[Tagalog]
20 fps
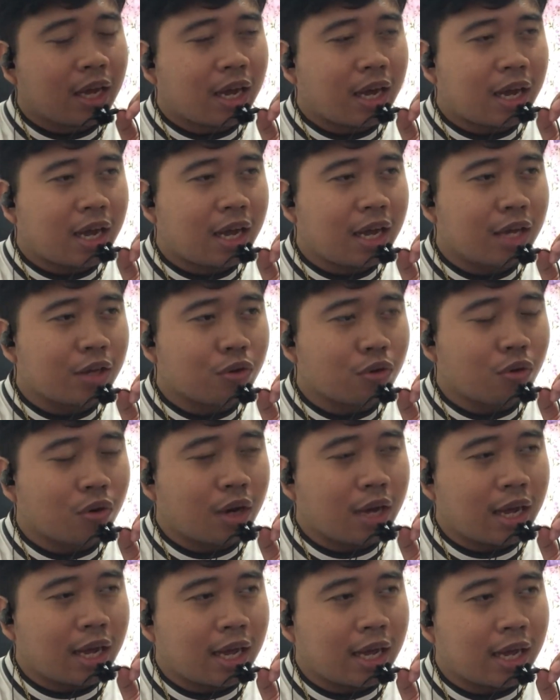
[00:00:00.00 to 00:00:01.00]
Uh,
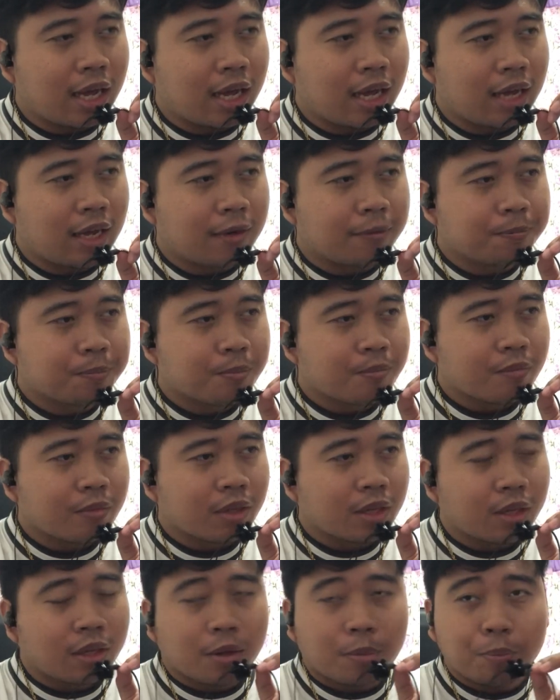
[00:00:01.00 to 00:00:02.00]
yung uh,
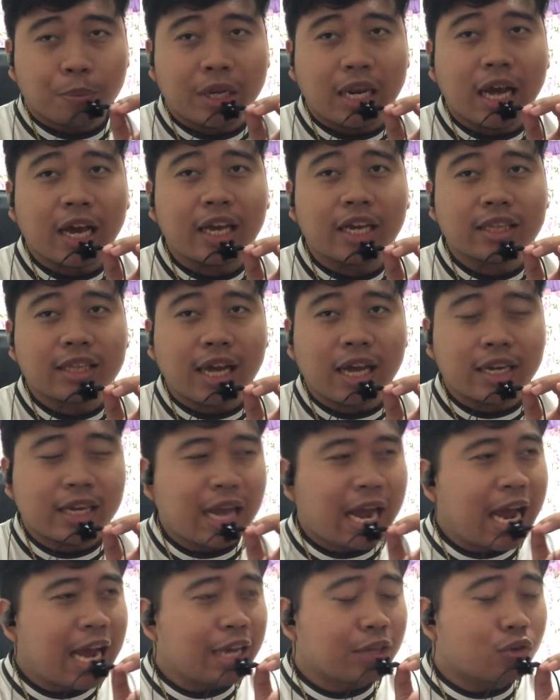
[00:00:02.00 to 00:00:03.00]
pinakita ni
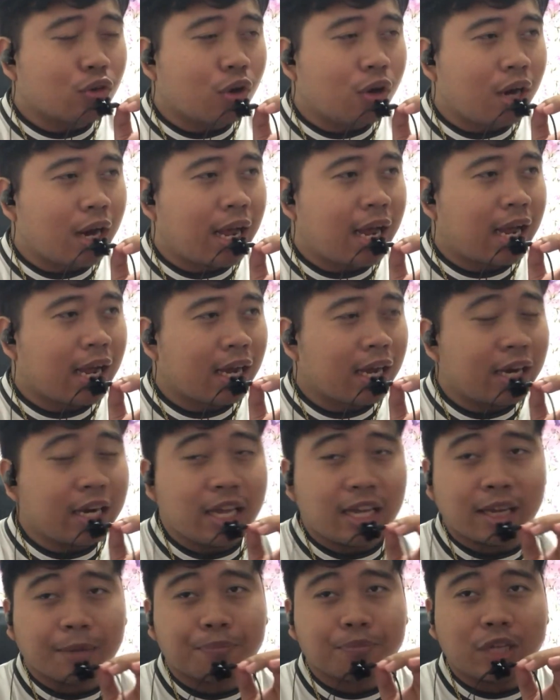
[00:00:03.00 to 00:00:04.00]
Idol uh,
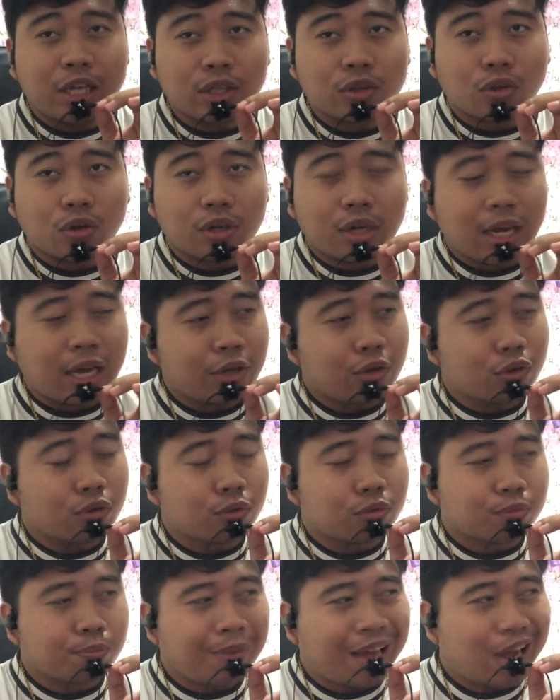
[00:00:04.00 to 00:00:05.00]
Kalingap dito na
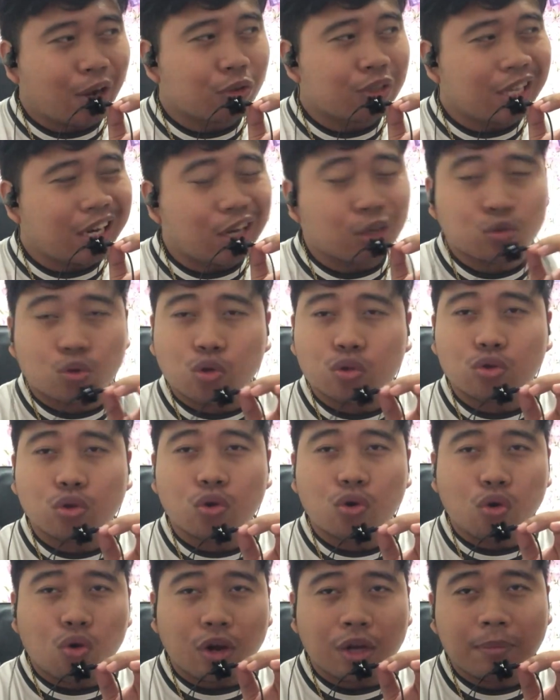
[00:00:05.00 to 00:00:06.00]
yung bago nilang
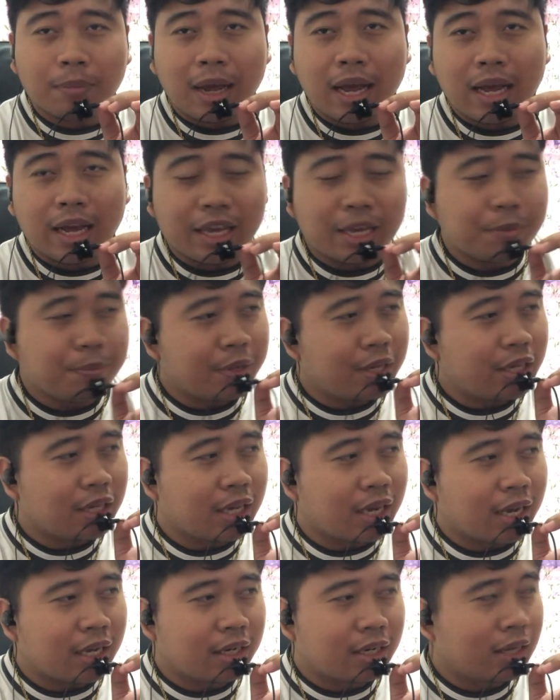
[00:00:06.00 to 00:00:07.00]
tutulungan mga
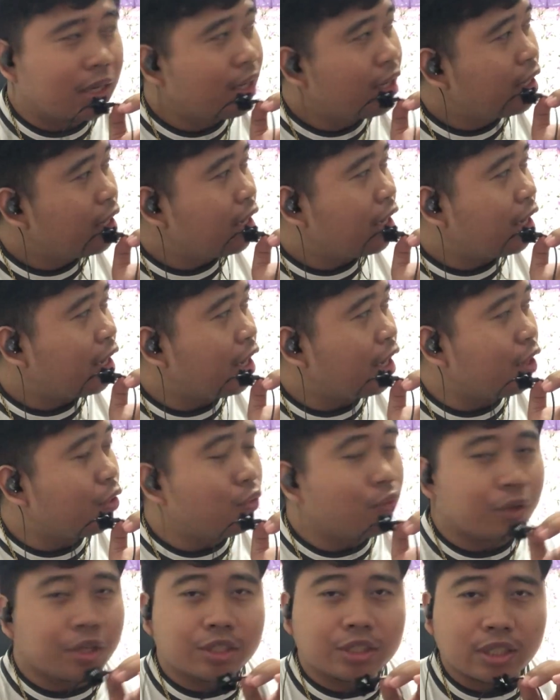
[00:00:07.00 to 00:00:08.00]
kaibigan
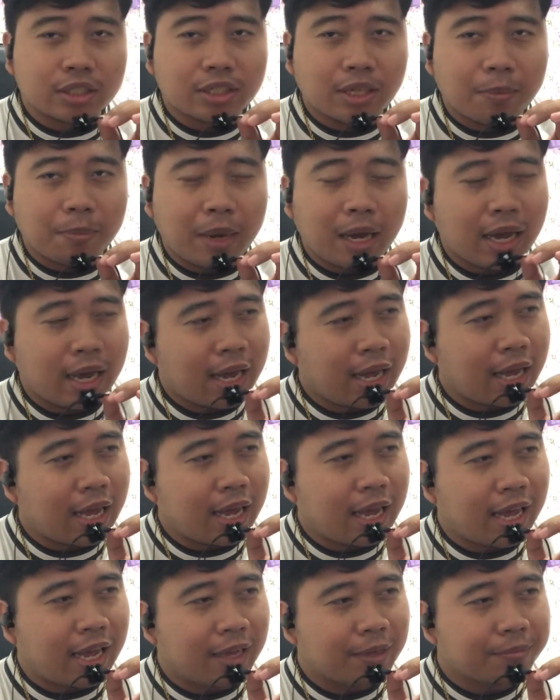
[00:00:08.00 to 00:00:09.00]
eh yung isa sa mga
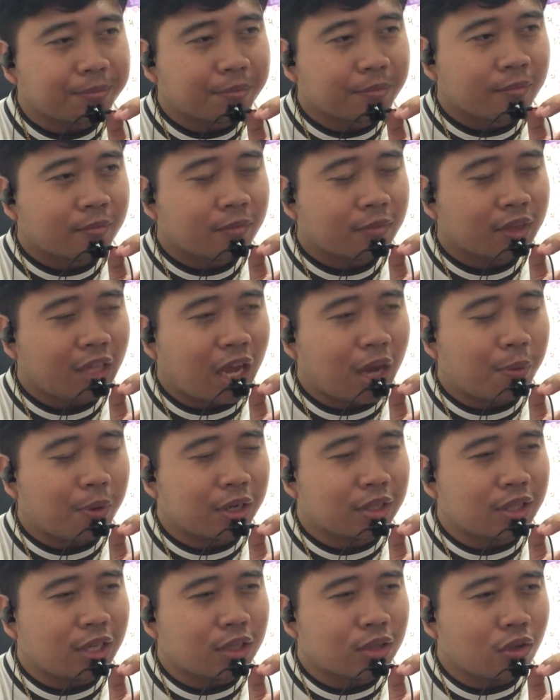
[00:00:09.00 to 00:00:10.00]

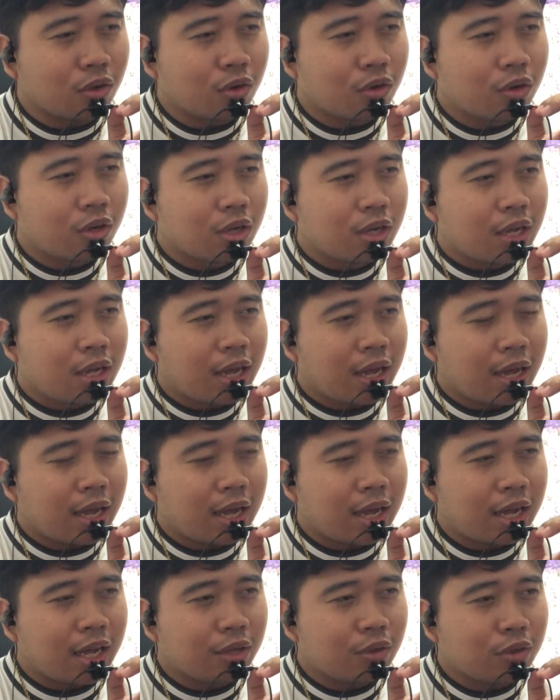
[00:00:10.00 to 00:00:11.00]
tawag dito
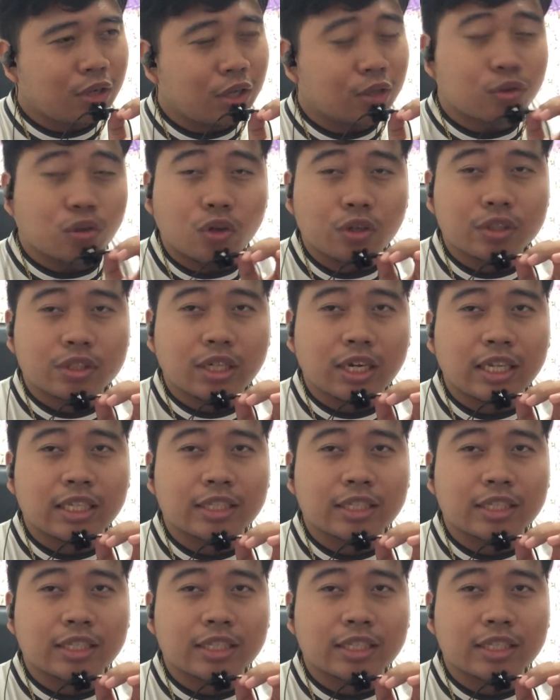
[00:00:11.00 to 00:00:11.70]
uh, yun nandun sa